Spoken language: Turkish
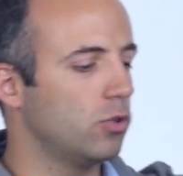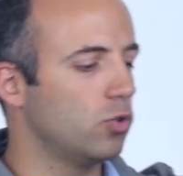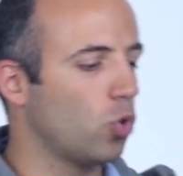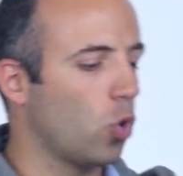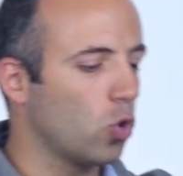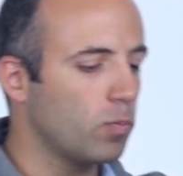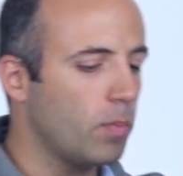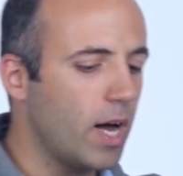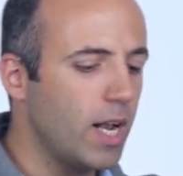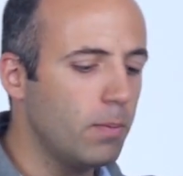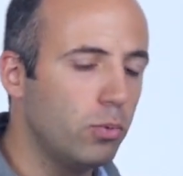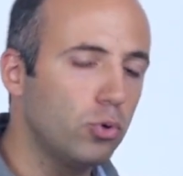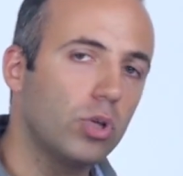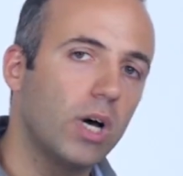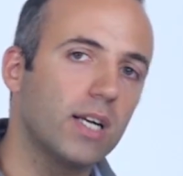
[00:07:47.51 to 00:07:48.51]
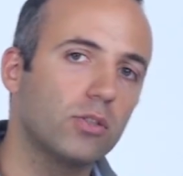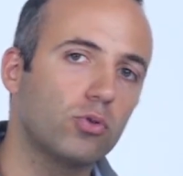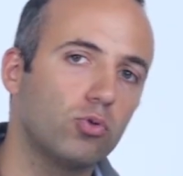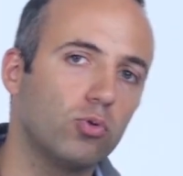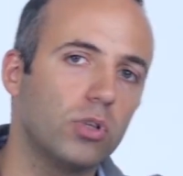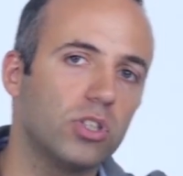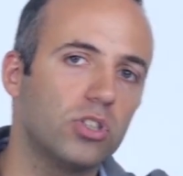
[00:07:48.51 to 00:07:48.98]
normal bu tarz
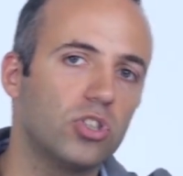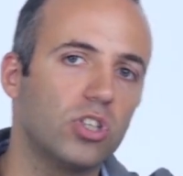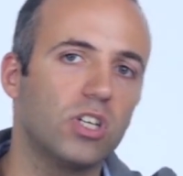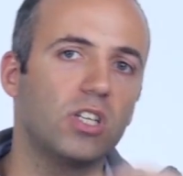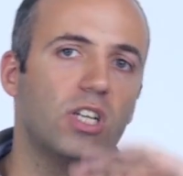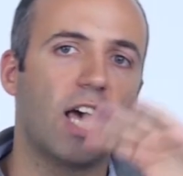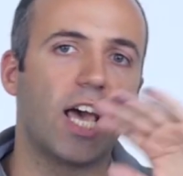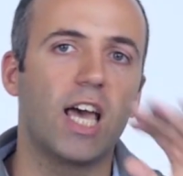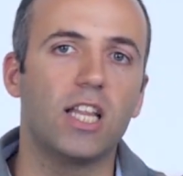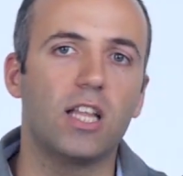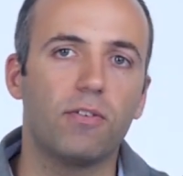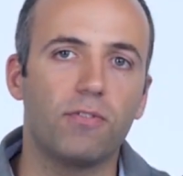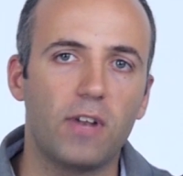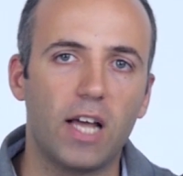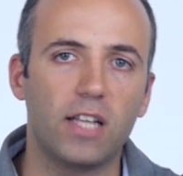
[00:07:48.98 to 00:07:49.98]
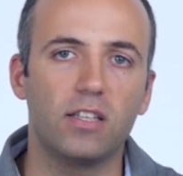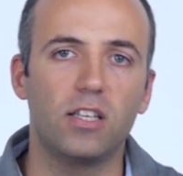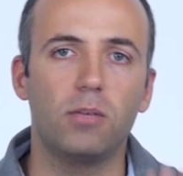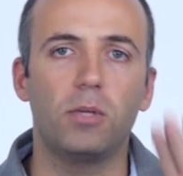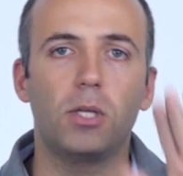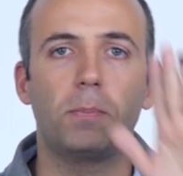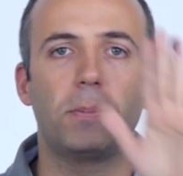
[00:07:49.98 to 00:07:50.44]
kullanıcıların
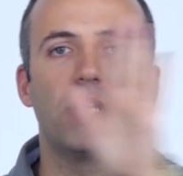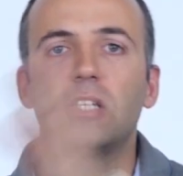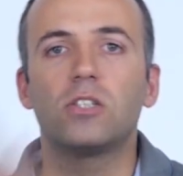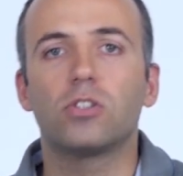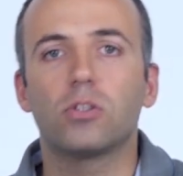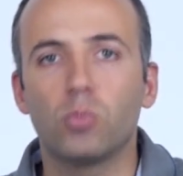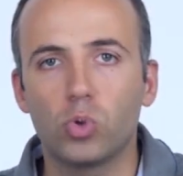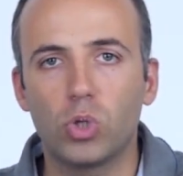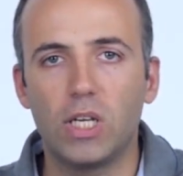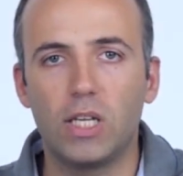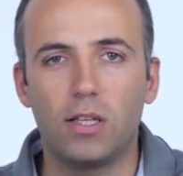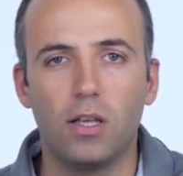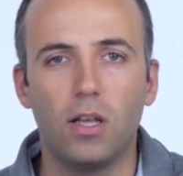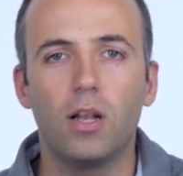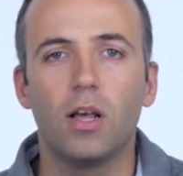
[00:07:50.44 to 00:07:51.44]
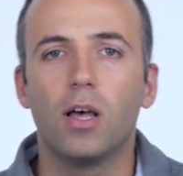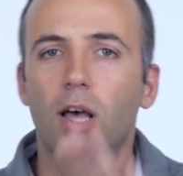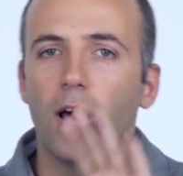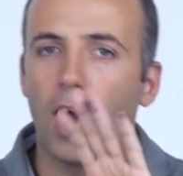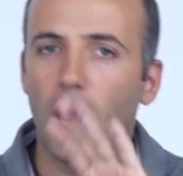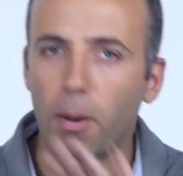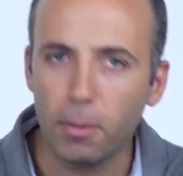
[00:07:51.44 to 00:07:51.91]
hedeflendiği bir printer modeli değil.
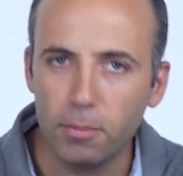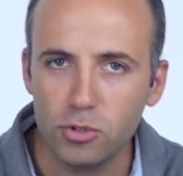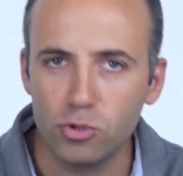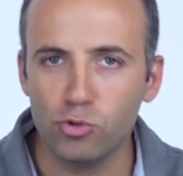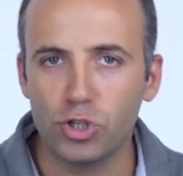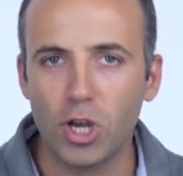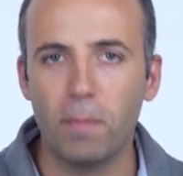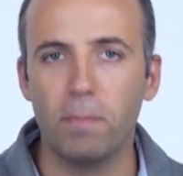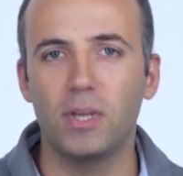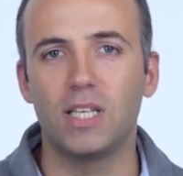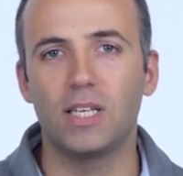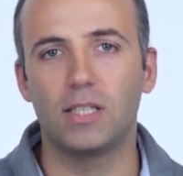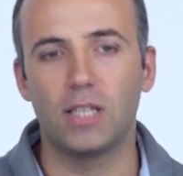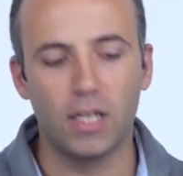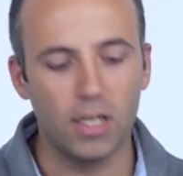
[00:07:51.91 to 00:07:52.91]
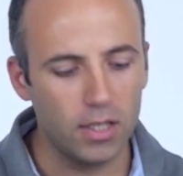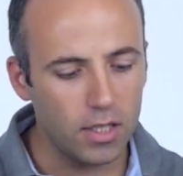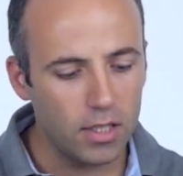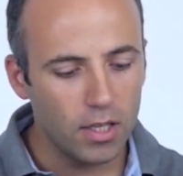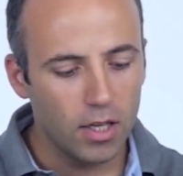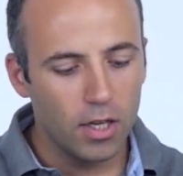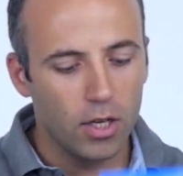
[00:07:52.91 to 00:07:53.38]
Ama biz üşenmedik
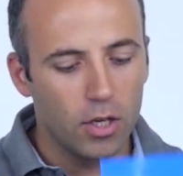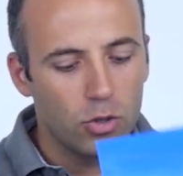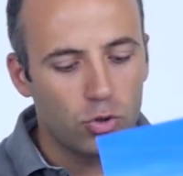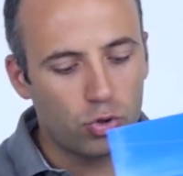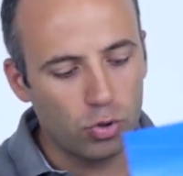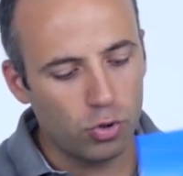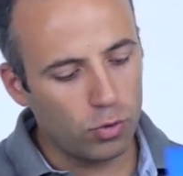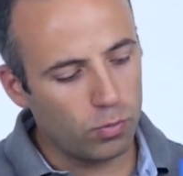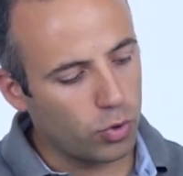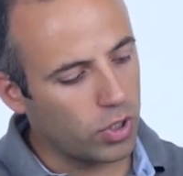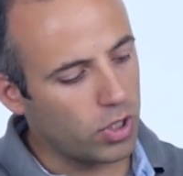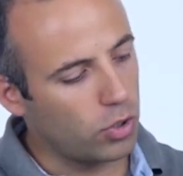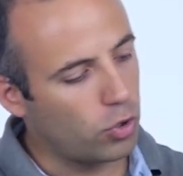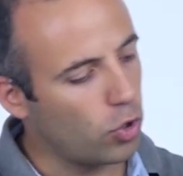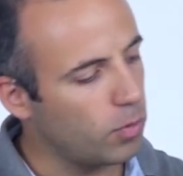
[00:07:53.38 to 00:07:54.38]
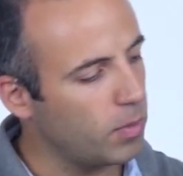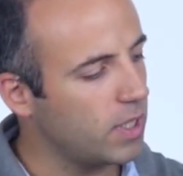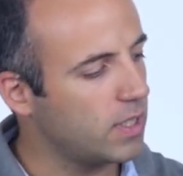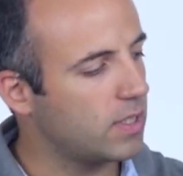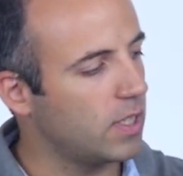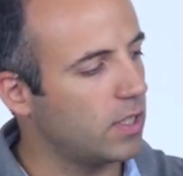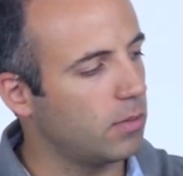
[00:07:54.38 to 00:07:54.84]
denedik. Çünkü burada görmek
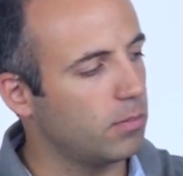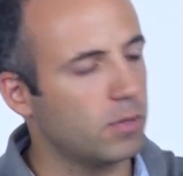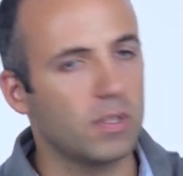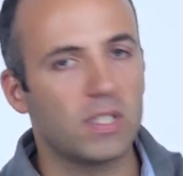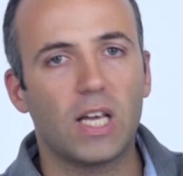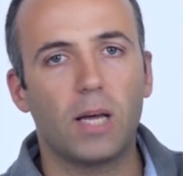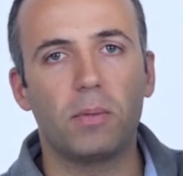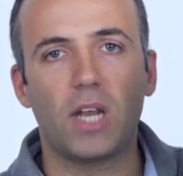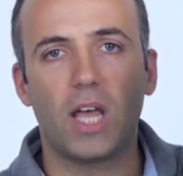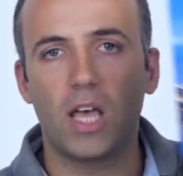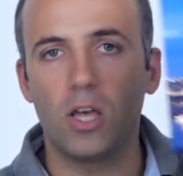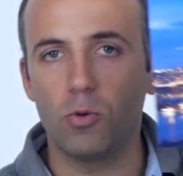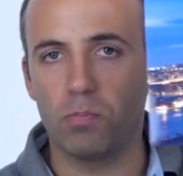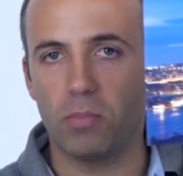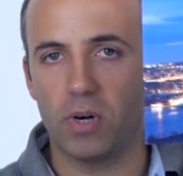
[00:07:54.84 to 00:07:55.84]
istediğimiz mesela bir Eyüp